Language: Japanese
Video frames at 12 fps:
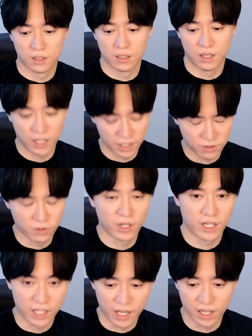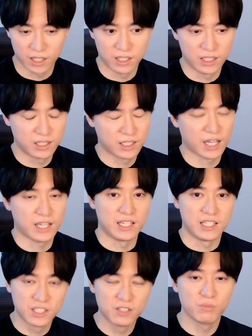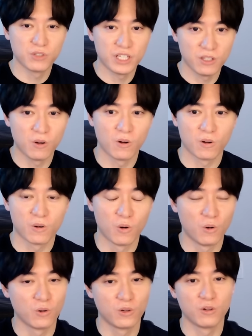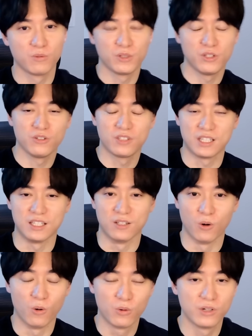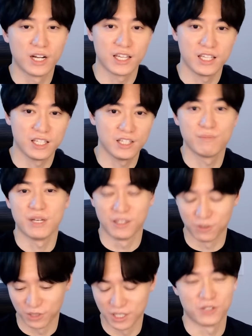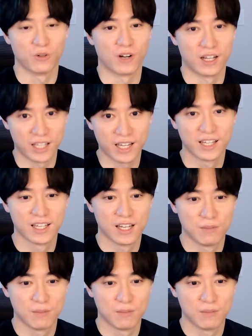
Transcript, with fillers: はい、というわけで、一体いつぶりの Call of Duty のオフラインイベントでしょうかね。